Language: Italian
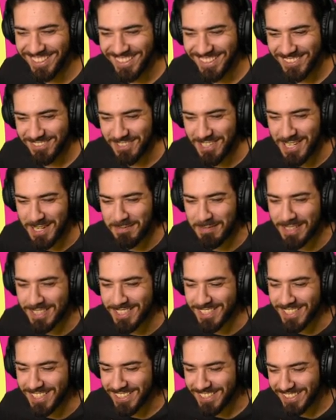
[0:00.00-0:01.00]

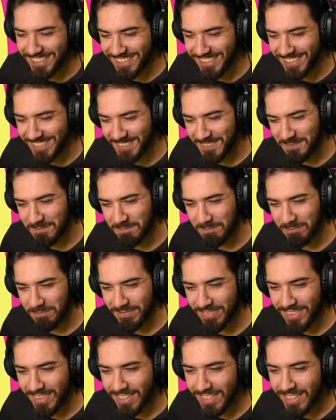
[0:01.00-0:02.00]
Fermati!
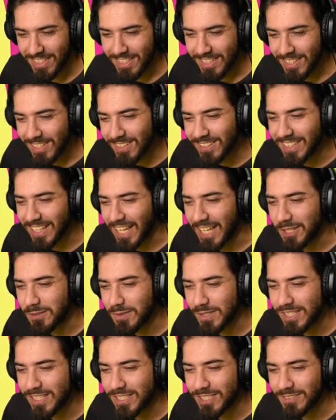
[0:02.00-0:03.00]
Ok,
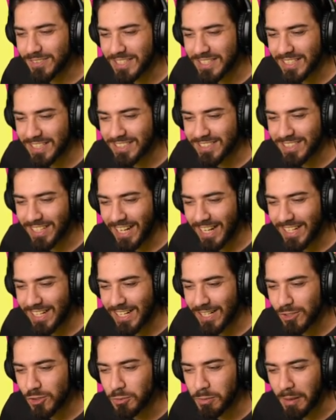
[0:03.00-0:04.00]
quindi dovete entrare
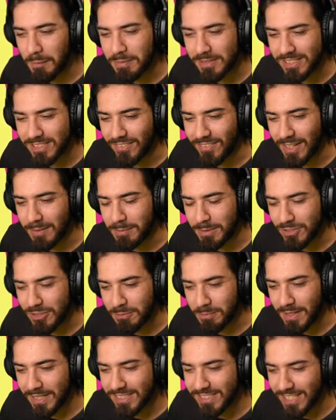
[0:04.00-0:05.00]
nella cupola per salvare la
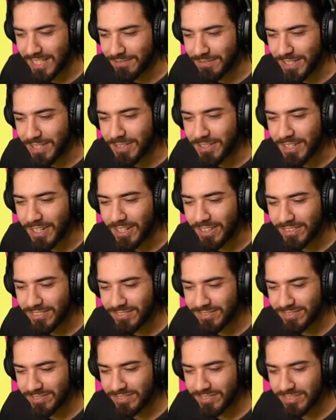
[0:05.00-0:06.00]
principessa, è vero o no?
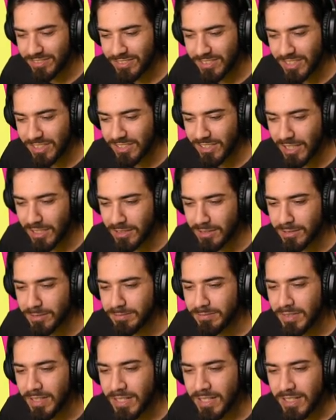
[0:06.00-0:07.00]
Esatto.
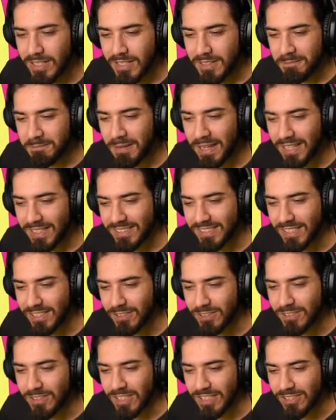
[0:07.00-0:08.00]
Beh,
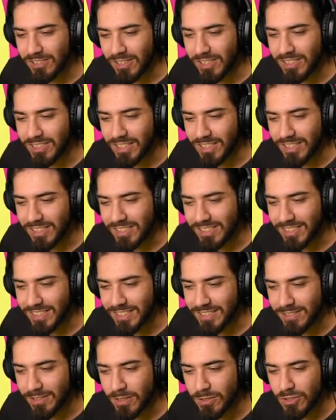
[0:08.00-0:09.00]
secondo le solite
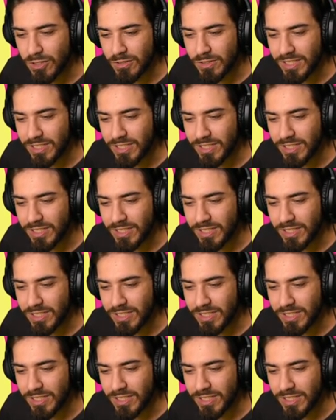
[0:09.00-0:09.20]
indiscrezioni c'è un